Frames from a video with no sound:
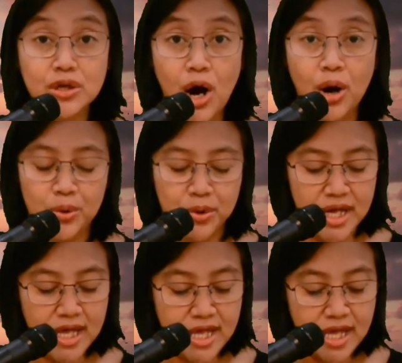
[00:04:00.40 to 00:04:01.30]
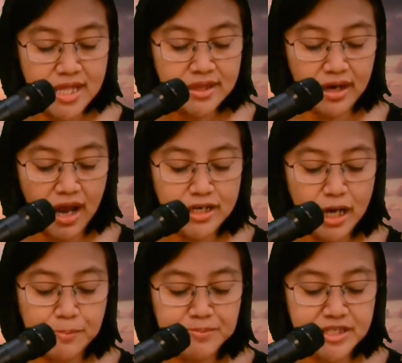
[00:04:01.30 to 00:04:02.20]
engkau
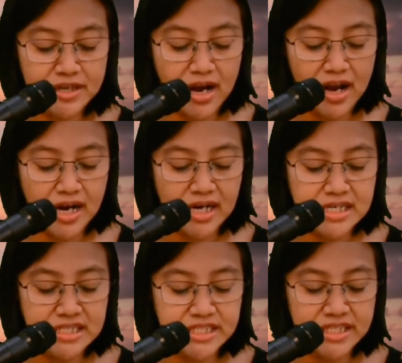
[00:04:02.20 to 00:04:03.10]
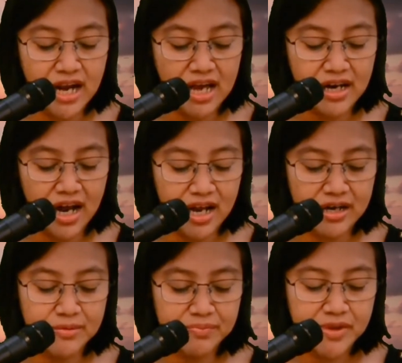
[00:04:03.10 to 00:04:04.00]
terhadap segala
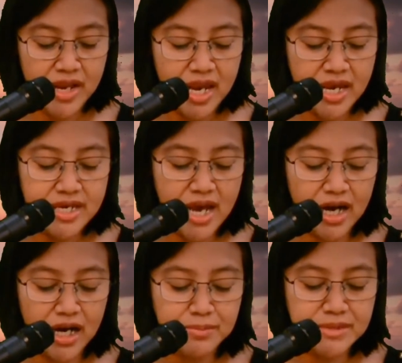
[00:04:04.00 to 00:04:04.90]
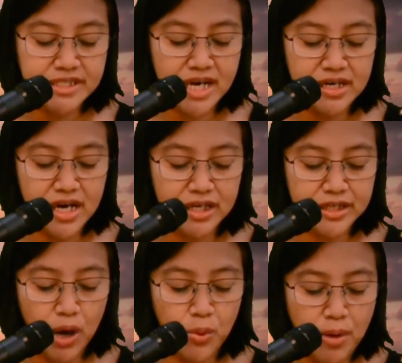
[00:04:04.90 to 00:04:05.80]
kecelakaan. Ia akan menjaga
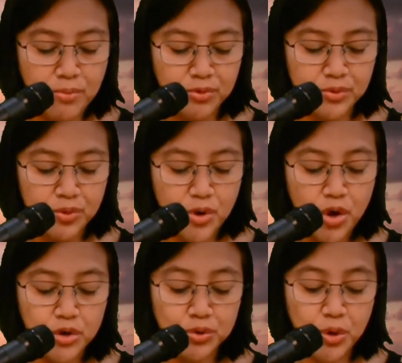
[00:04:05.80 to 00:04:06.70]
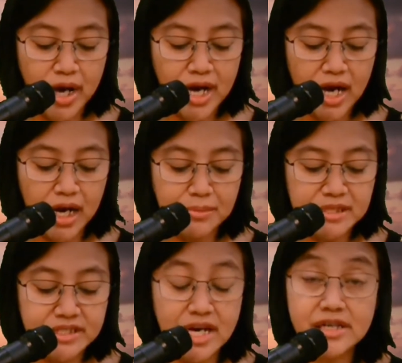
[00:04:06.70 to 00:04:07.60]
nyawamu Tuhan akan
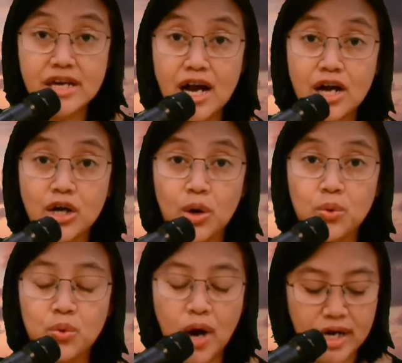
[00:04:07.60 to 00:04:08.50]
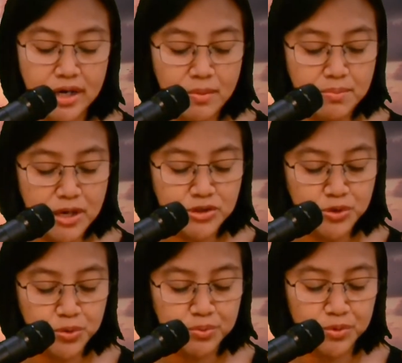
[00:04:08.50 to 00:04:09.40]
menjaga keluar
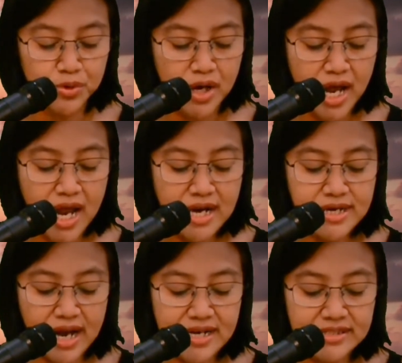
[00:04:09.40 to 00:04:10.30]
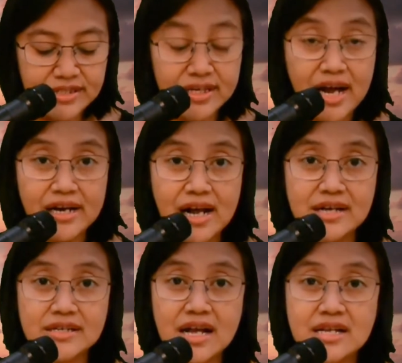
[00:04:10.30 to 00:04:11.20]
masukmu dari
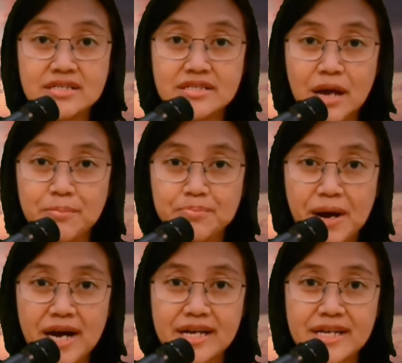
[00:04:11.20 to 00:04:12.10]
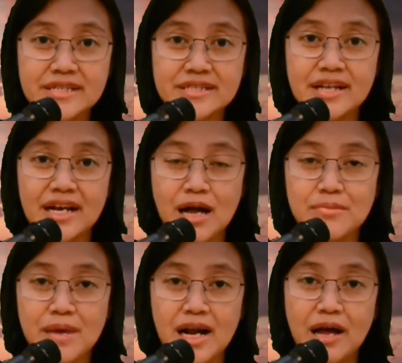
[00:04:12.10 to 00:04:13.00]
sekarang sampai
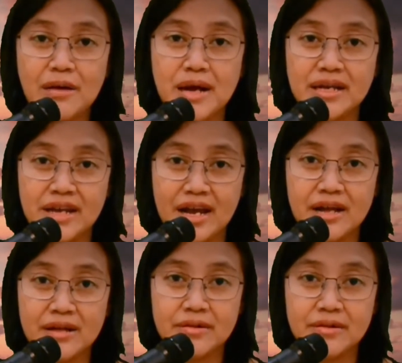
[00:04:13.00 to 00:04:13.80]
selama-lamanya.